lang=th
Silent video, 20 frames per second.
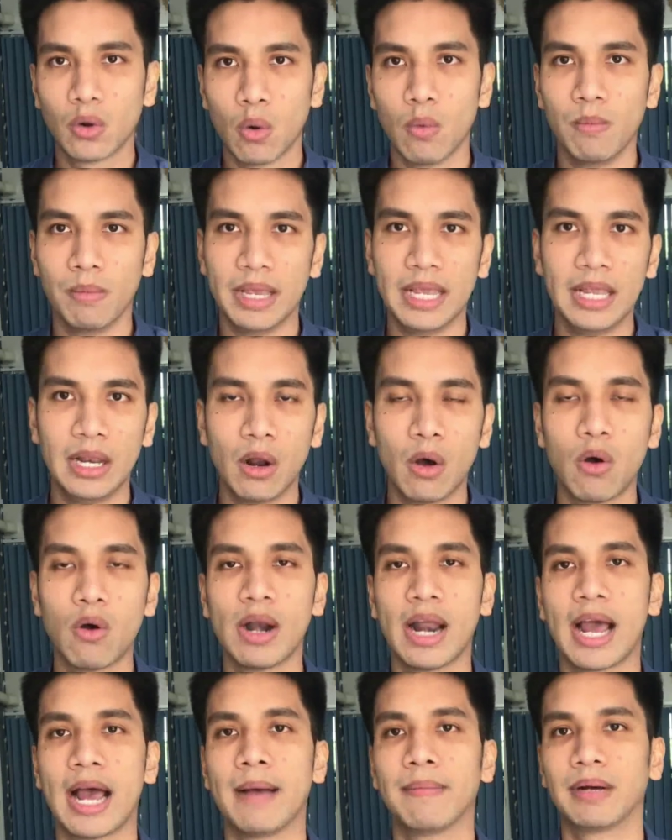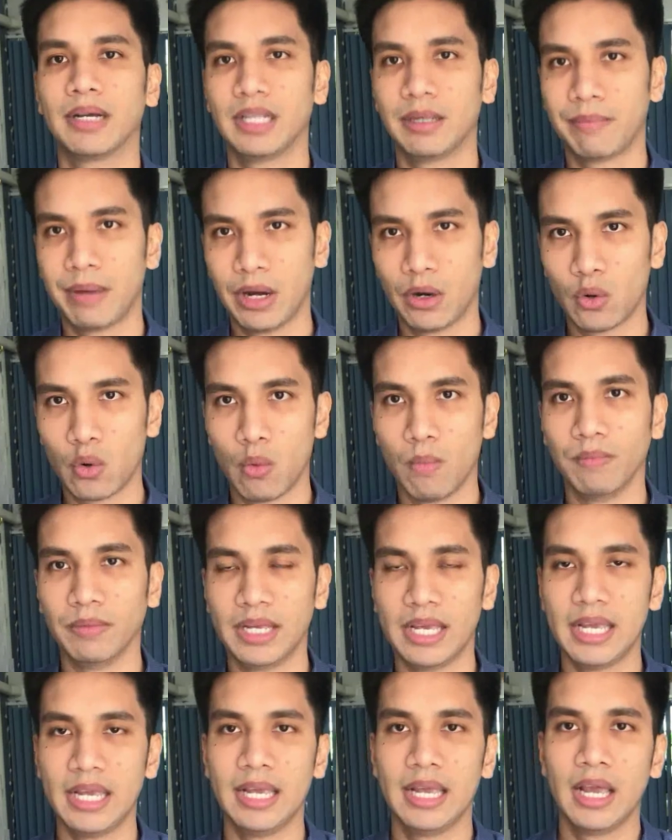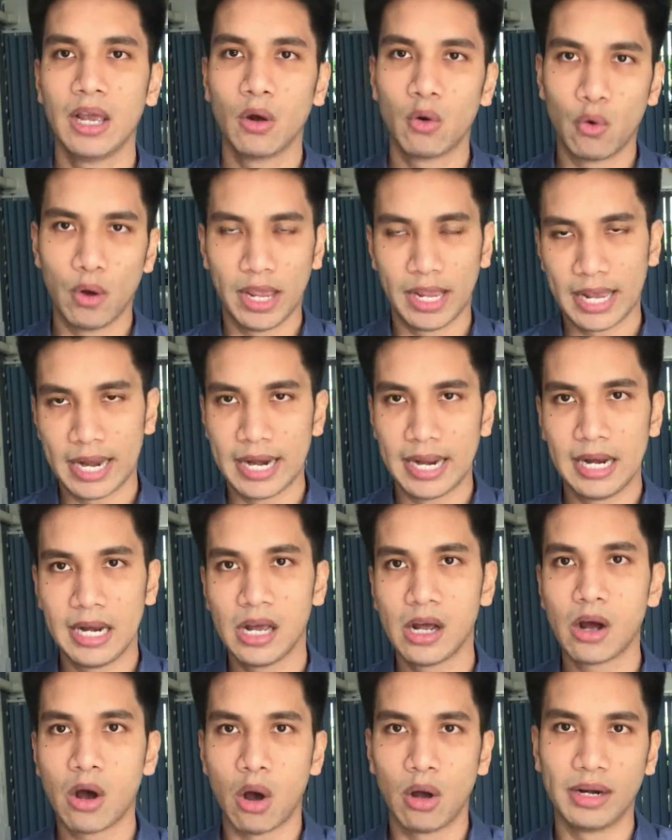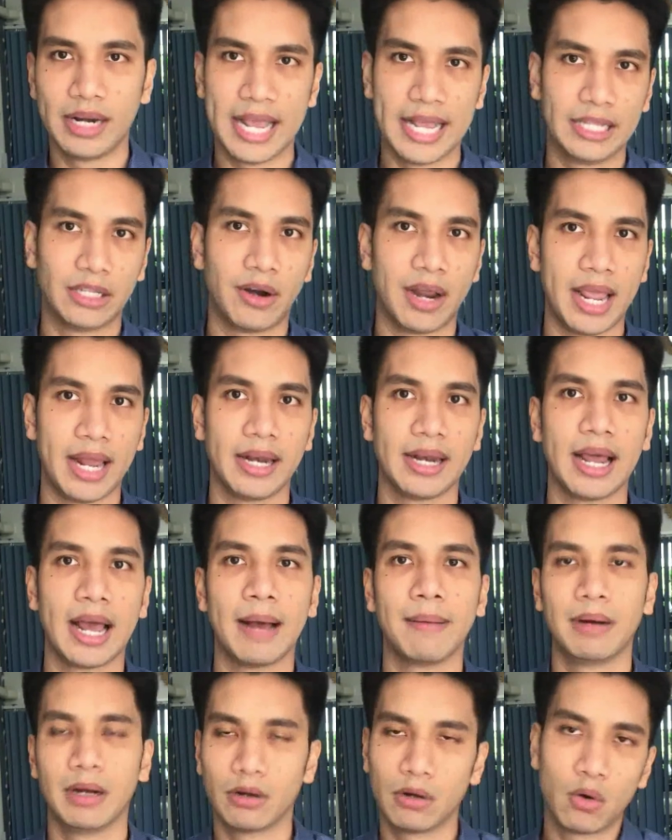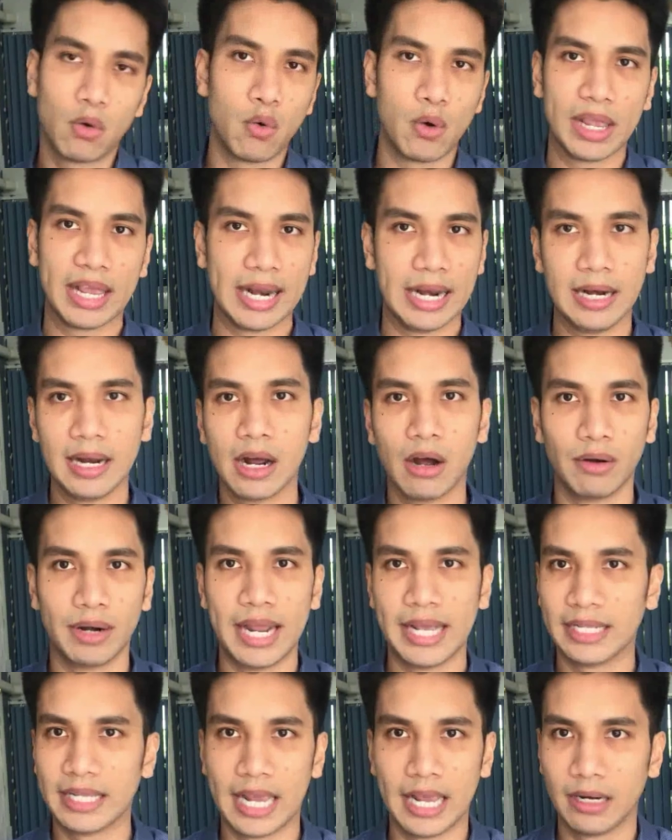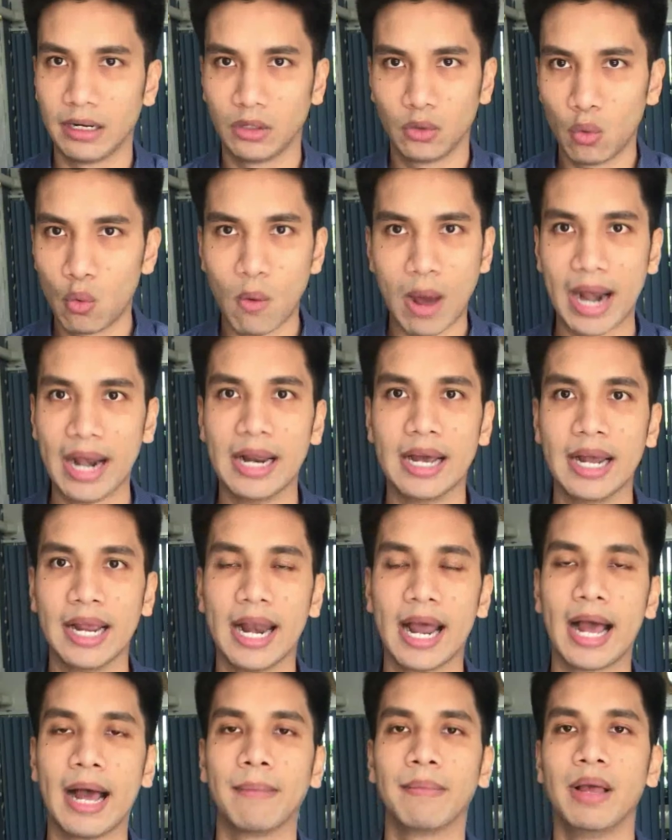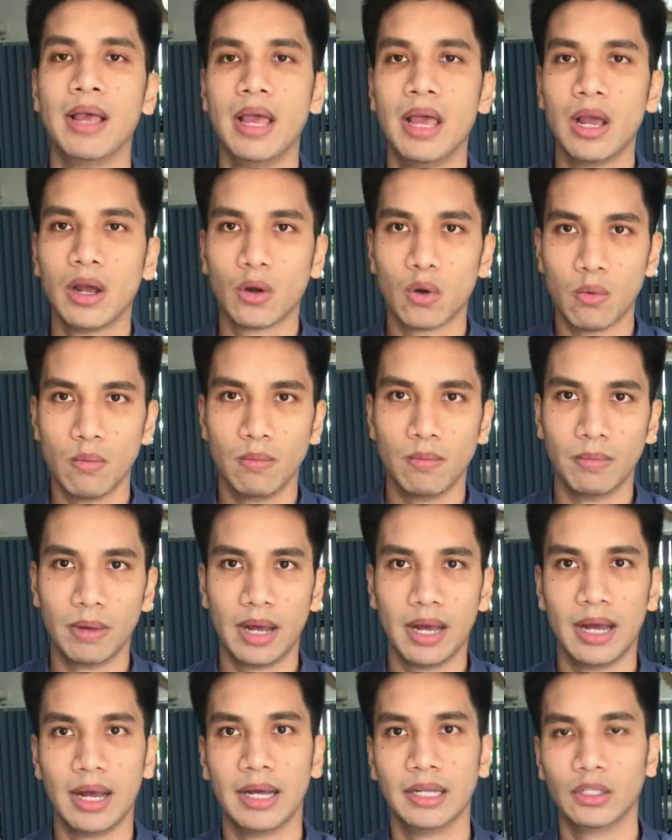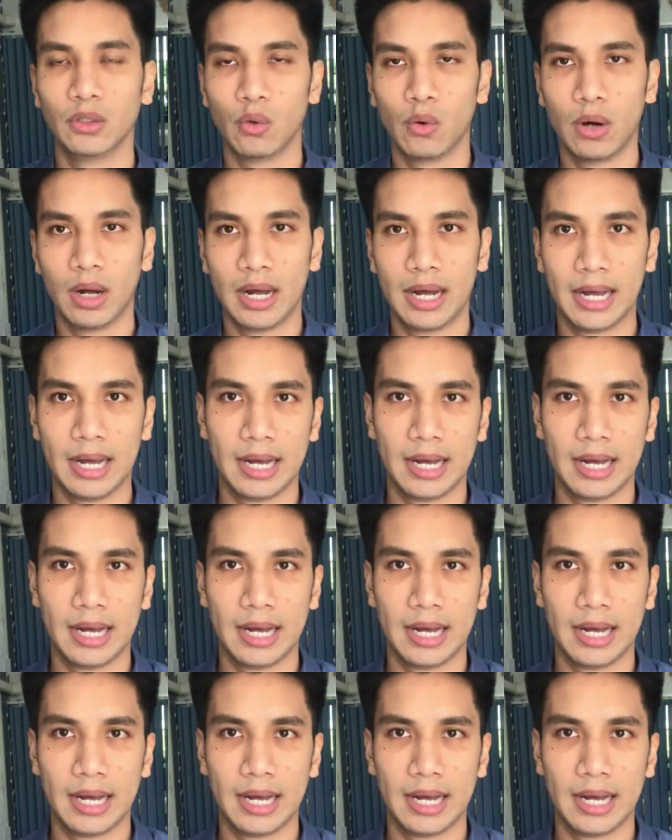กลุ่มฮีโร่นะครับก็จะเป็นกลุ่มที่คุยกันในเรื่องของ Day Trade นะครับแล้วก็คุยกันเรื่องของ Day Trade ทุกวันเลยนะครับกลุ่มตัว